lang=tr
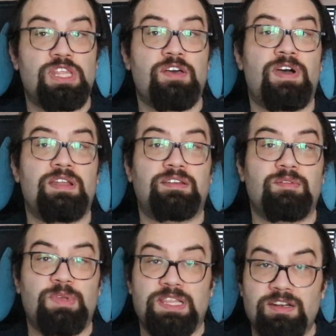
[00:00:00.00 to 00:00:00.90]
bu
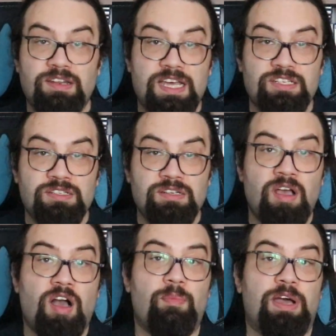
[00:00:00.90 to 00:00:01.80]
canavarları bilirler
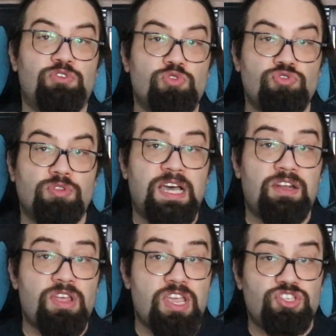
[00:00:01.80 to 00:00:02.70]
ama
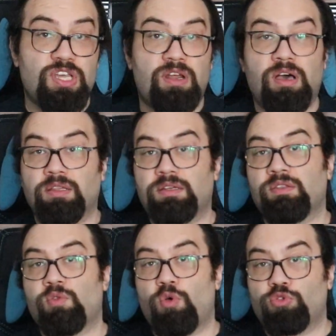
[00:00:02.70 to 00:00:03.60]
çocuklar
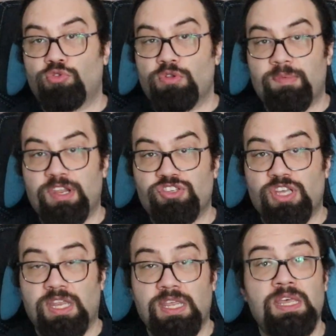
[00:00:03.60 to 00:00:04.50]
ejderhaların
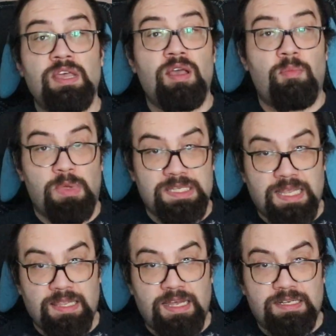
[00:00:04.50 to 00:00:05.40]
öldürülebileceğini
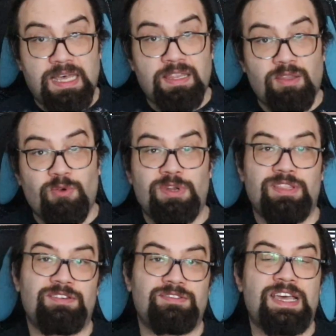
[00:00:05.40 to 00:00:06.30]
masallardan
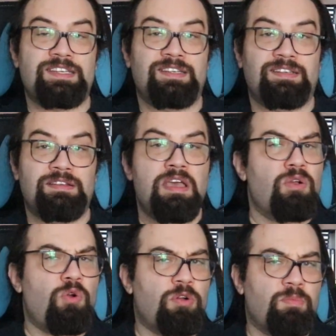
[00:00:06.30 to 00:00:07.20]
öğrenir der.
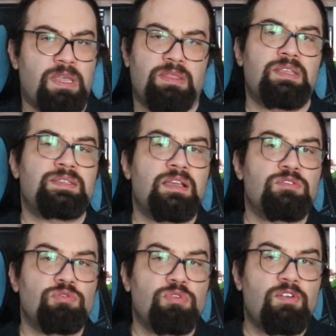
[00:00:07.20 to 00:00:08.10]
Korkmayın
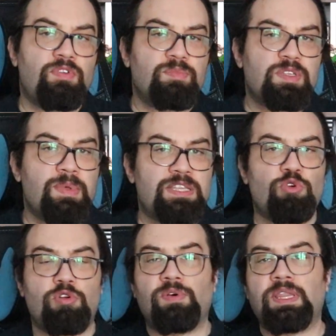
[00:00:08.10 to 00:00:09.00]
Nisan sonu kafamıza
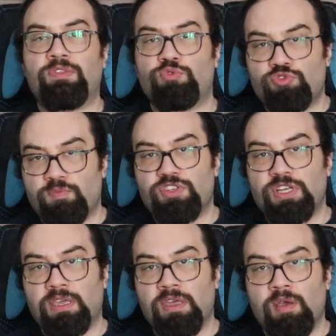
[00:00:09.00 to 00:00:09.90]
meteor falan
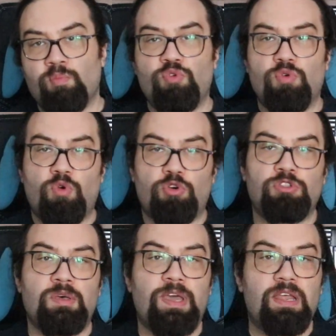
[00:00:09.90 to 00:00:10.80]
düşmeyecek. Bu
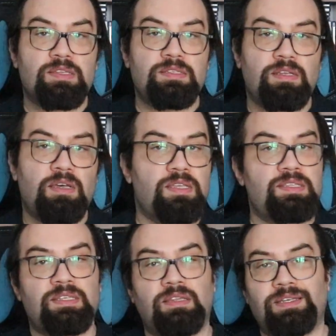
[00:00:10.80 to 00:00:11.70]
korona belası da
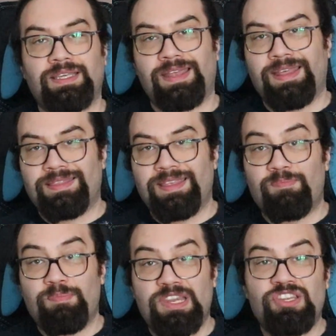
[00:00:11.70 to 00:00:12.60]
insanlık
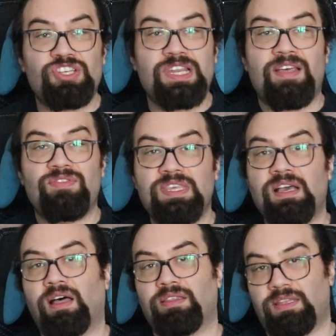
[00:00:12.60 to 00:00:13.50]
kenetlenip
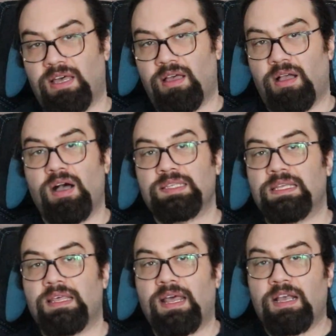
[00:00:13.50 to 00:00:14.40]
bilinçlendiği anda
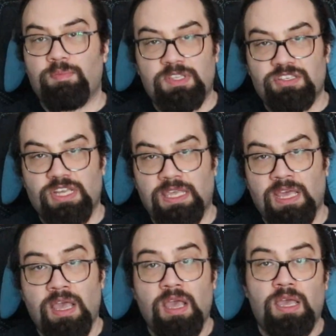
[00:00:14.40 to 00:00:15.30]
azalarak bitecek.
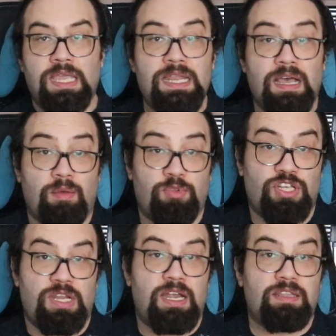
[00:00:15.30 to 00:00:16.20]
İlla bir
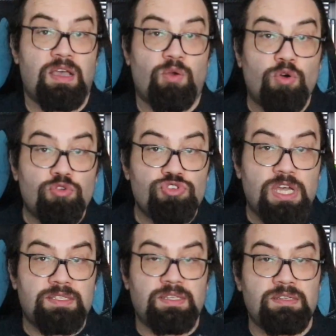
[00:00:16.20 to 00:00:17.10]
şeylerden
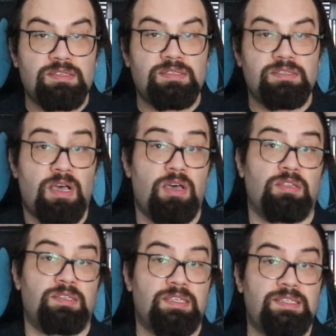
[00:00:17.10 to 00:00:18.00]
korkacaksanız
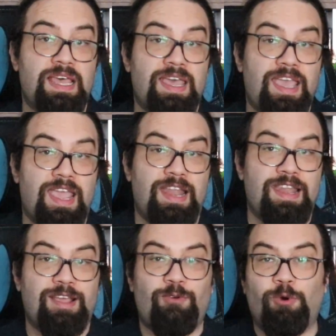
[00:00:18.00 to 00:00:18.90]
alın size
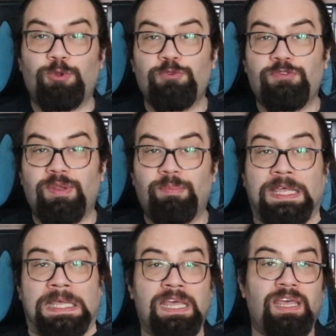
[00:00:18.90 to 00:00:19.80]
50 korku
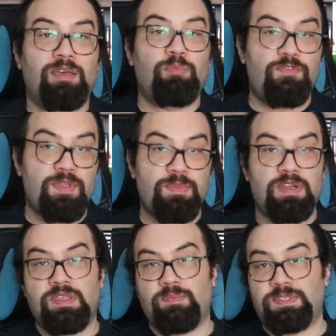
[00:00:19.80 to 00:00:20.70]
filmi. E, bu
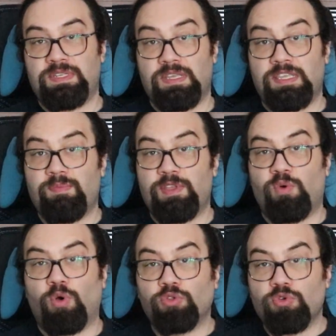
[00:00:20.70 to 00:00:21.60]
filmlerin hepsi
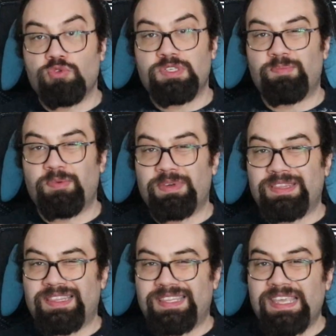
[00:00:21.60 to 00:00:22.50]
2019
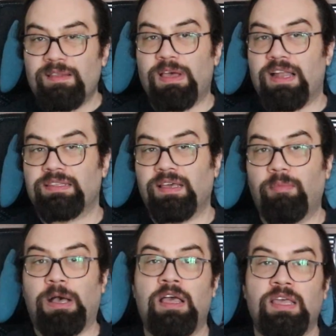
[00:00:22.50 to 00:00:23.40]
yapımı değil belki
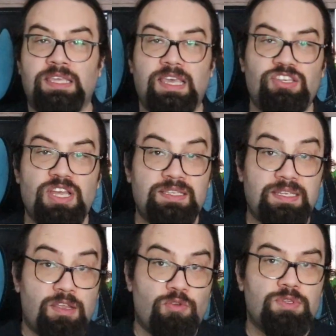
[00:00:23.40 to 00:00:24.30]
ama geçen
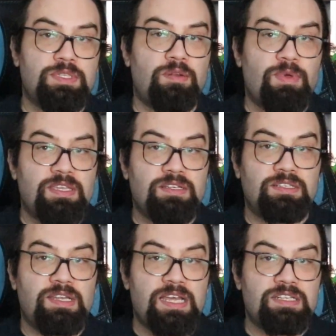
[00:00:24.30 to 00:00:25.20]
sene gösterime
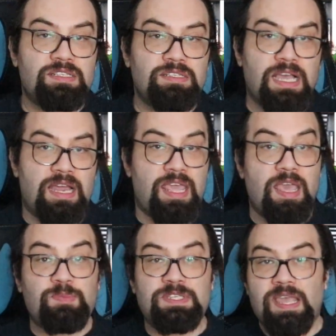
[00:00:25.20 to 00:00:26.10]
girdiler. Yani
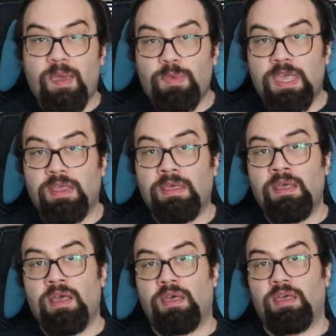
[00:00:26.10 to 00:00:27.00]
hepsi yepyeni.
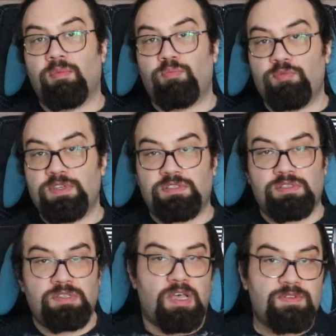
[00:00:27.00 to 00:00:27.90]
E, bu
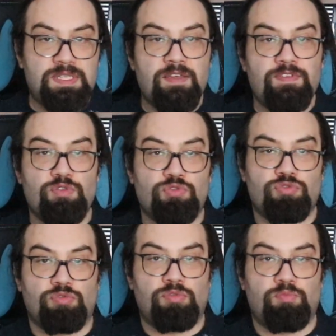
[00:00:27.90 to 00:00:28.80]
bir tavsiye
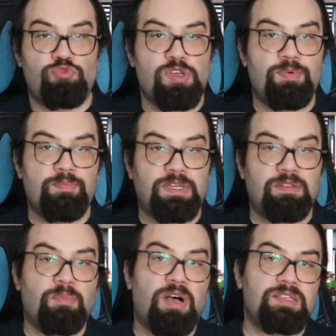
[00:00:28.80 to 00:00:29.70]
videosu. Bu
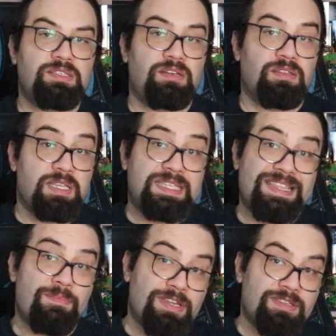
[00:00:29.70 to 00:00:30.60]
yapımların bazılarını
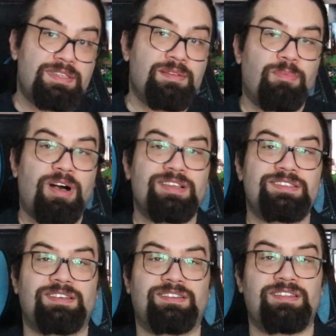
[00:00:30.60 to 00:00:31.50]
izlemenizi,
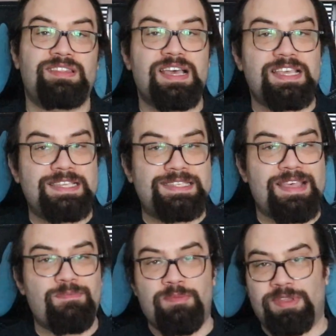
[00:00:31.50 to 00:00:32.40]
bazılarını da
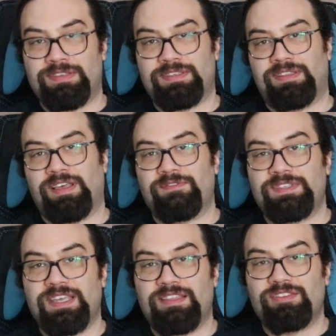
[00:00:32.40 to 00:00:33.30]
izlememenizi
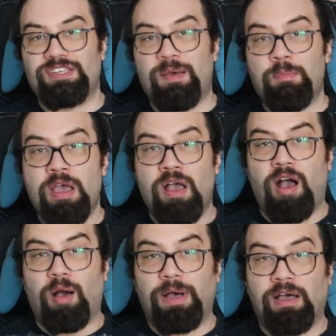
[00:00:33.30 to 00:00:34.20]
tavsiye edeceğim.
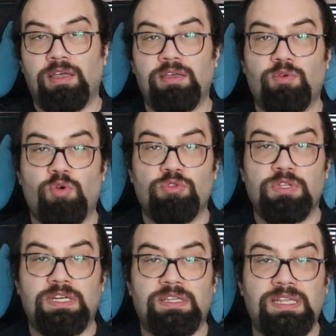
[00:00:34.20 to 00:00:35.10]
Ama e,
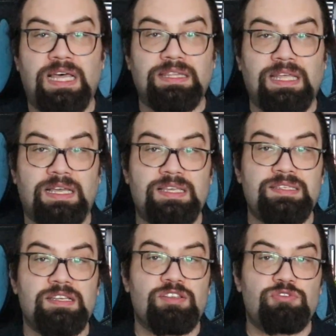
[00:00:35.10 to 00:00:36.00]
konularından da
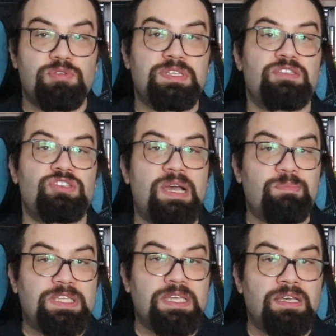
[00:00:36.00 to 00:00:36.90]
kısaca söz
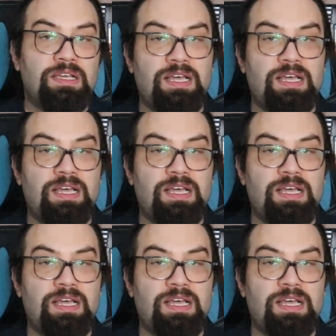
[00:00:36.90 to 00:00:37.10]
edeceğim ki